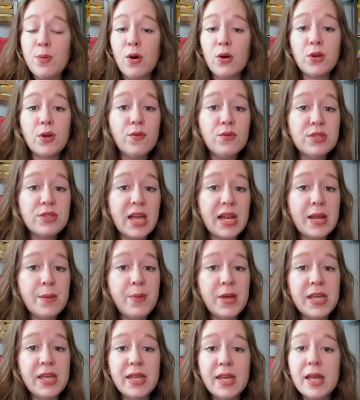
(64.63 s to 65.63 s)
que vous allez
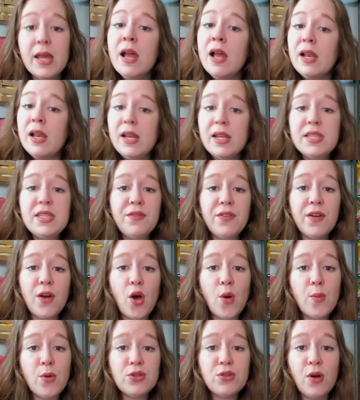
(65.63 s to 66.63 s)
payer, les
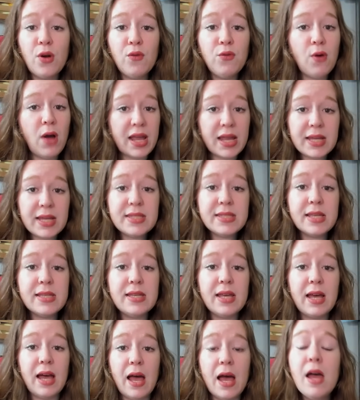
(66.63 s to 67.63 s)
différents modes d'envoi,
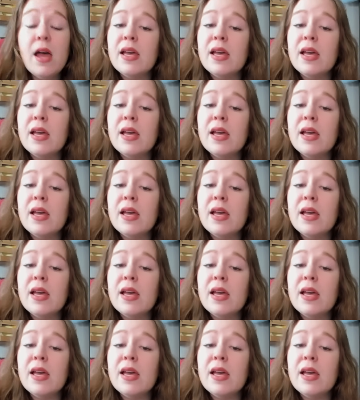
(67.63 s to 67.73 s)
etc.